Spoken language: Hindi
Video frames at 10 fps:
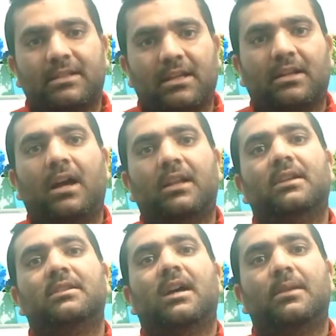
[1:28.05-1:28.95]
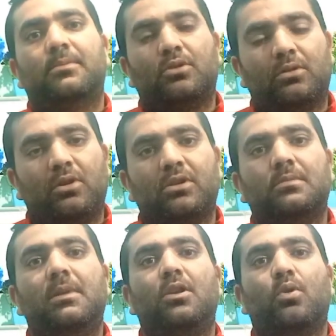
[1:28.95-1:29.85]
सरकार की जानब से तो
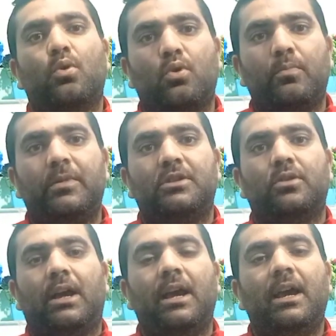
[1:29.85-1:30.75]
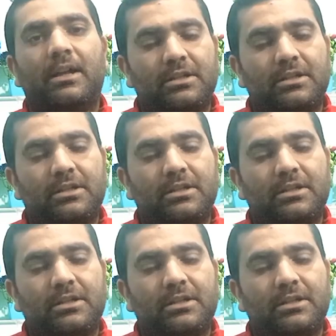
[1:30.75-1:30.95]
इसमें लोगों में जो है